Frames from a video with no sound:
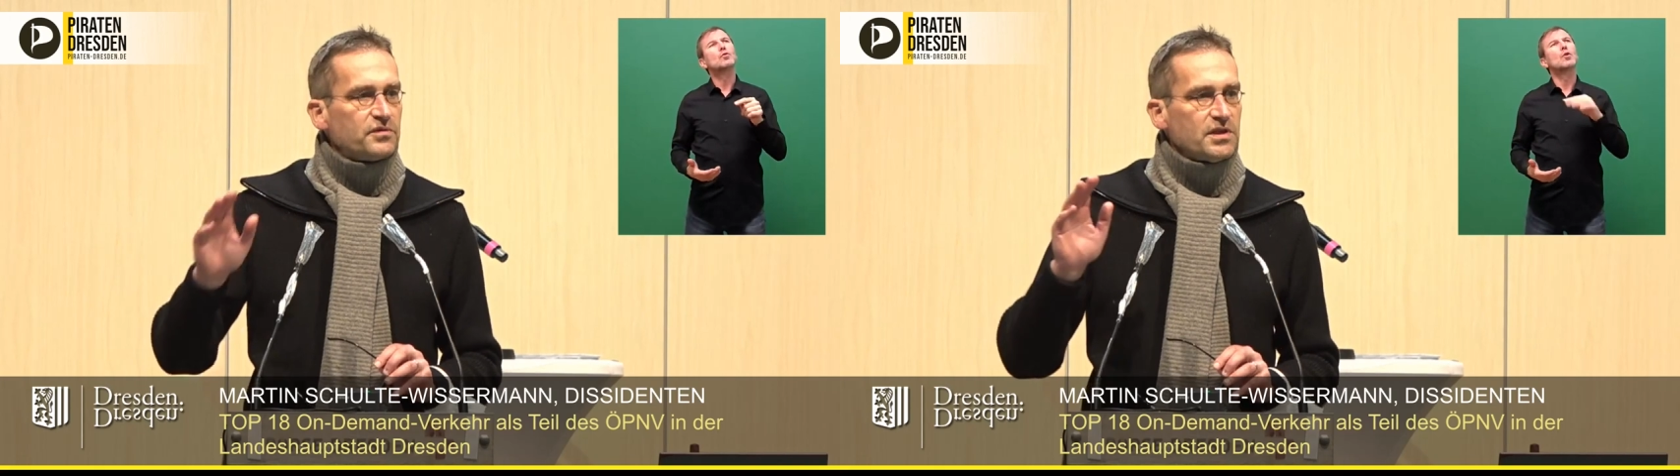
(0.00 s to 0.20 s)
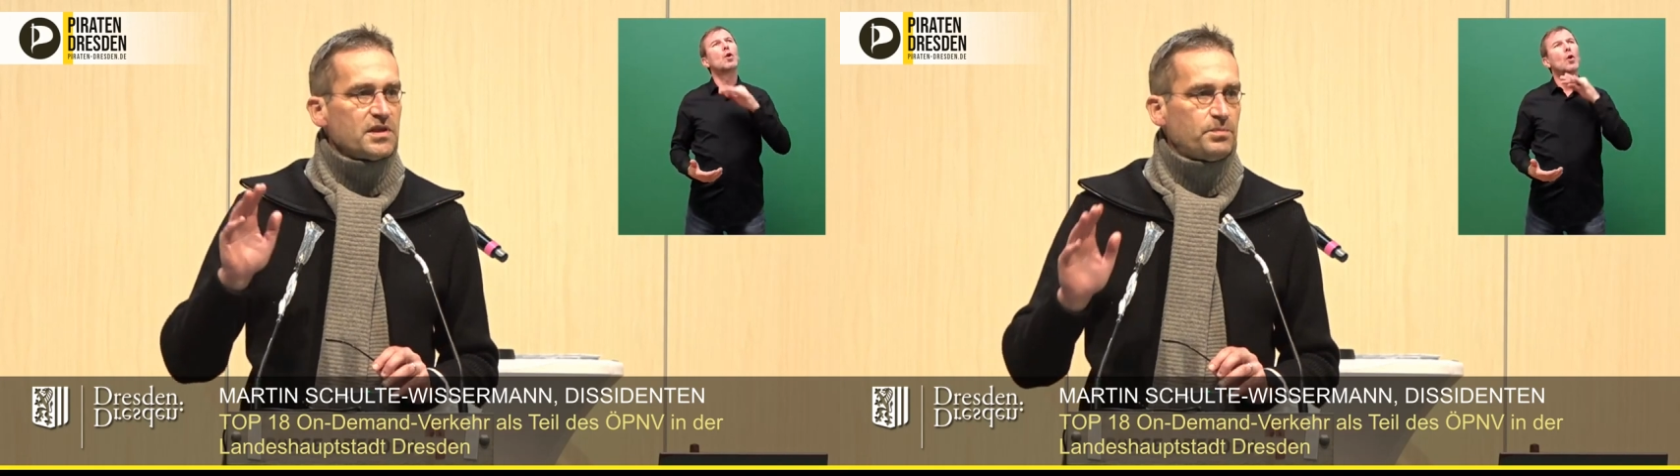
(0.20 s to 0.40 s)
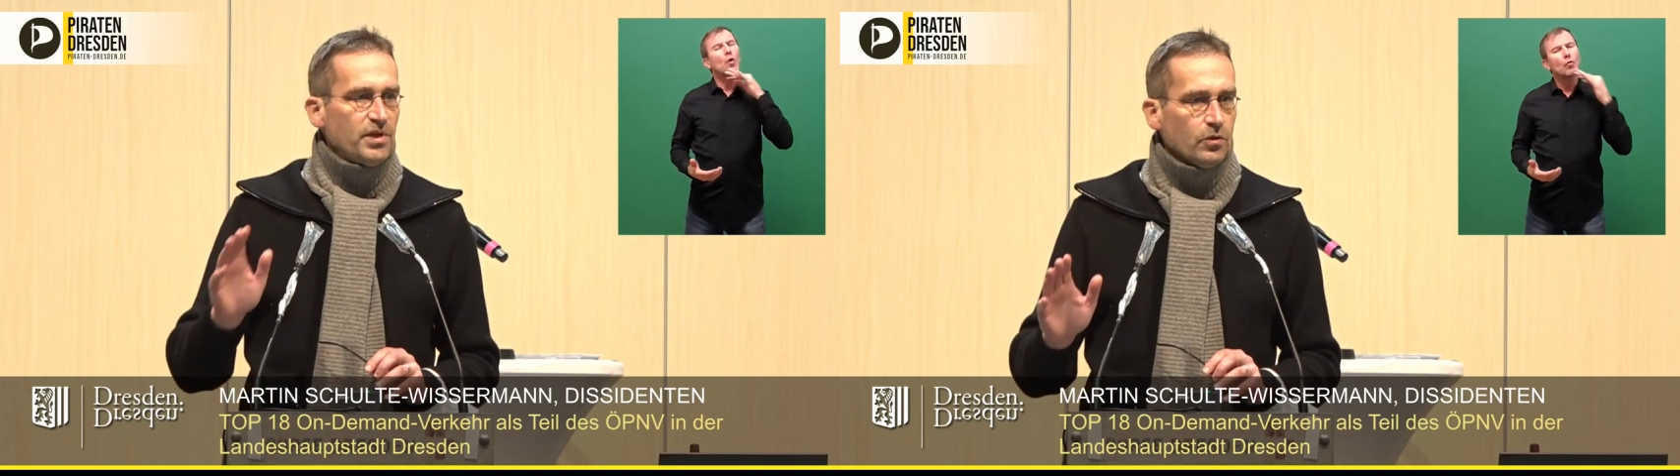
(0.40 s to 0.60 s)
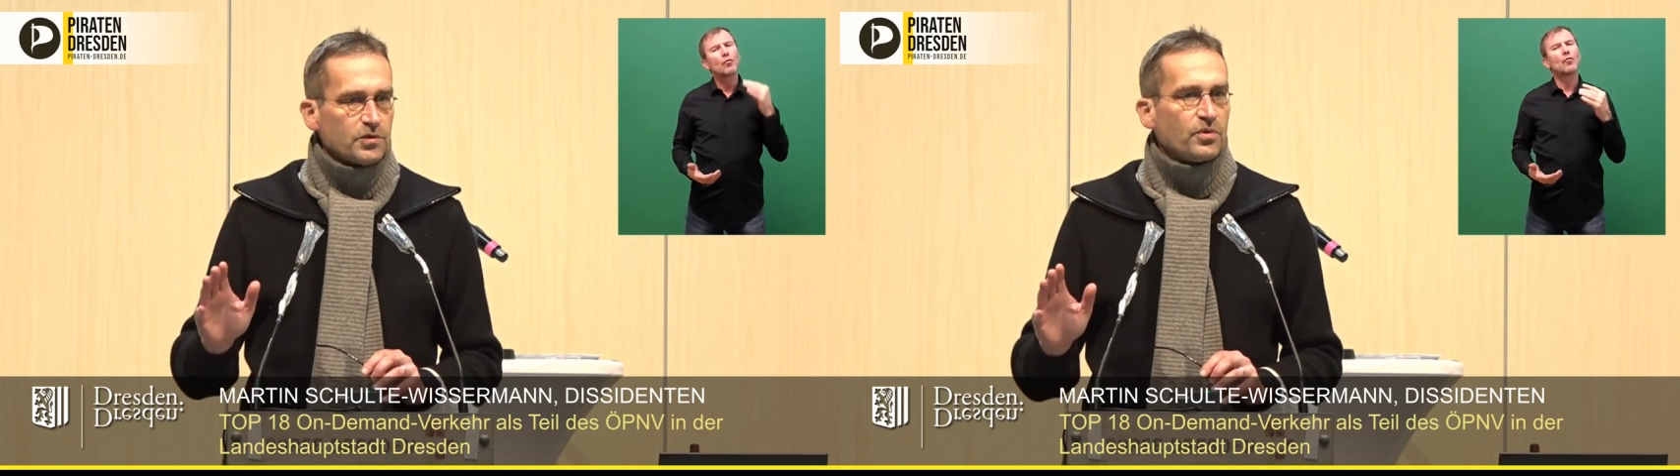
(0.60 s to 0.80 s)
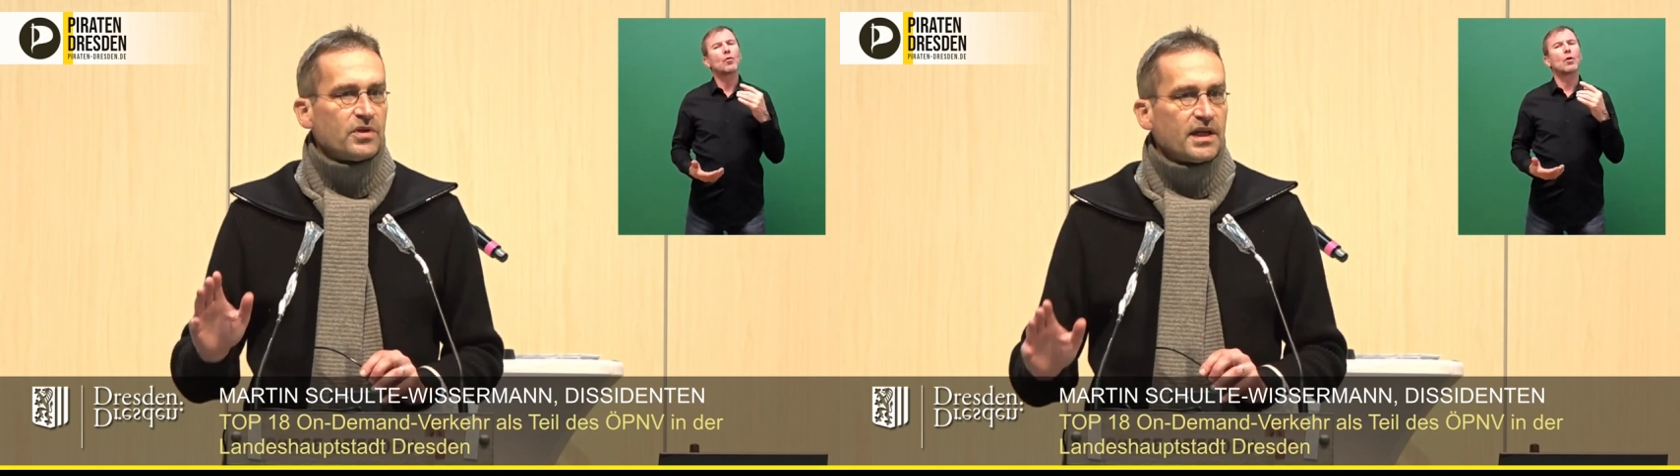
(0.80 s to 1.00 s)
für dieses
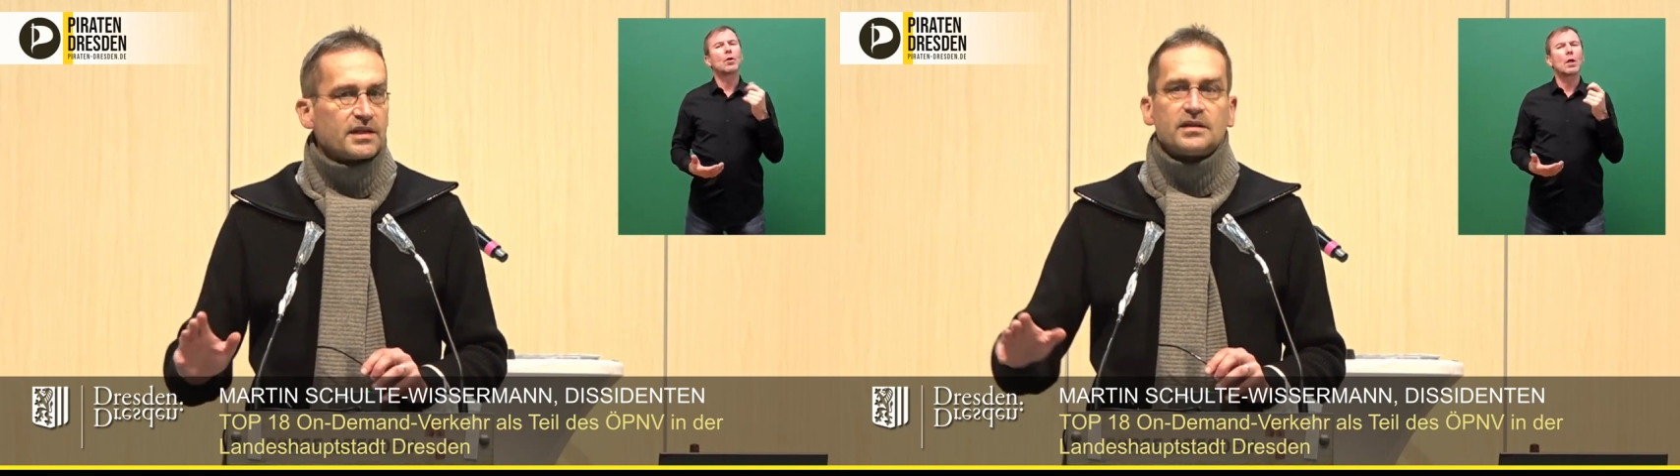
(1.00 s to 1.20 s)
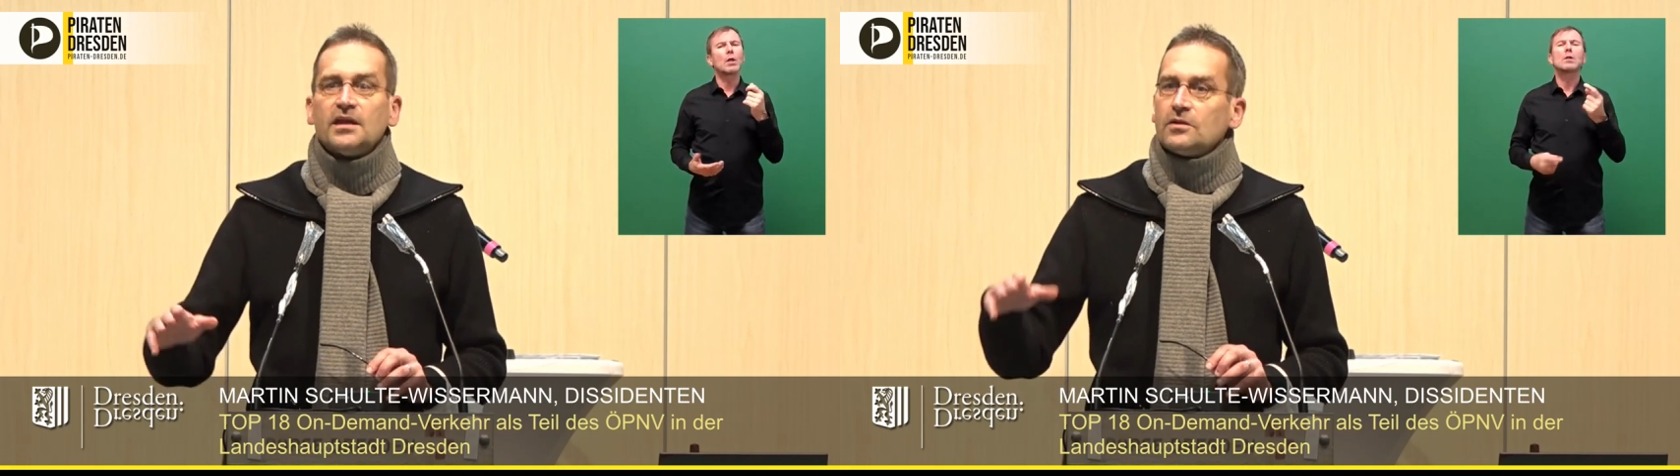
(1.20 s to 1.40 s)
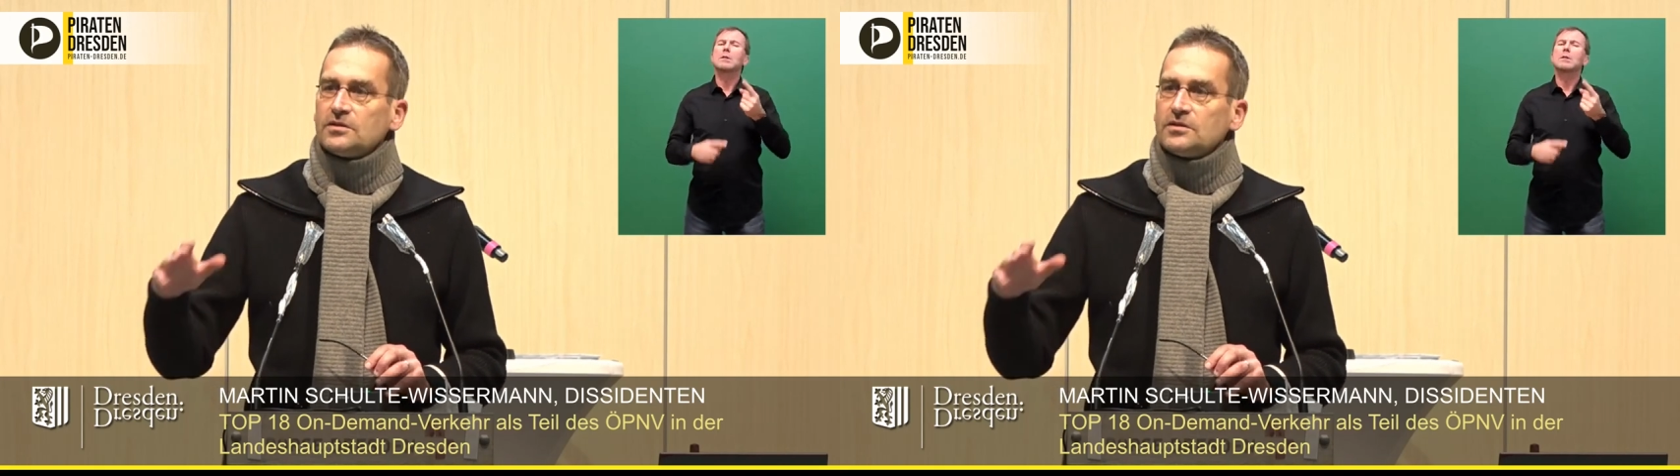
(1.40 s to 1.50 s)
Pilotprojekt.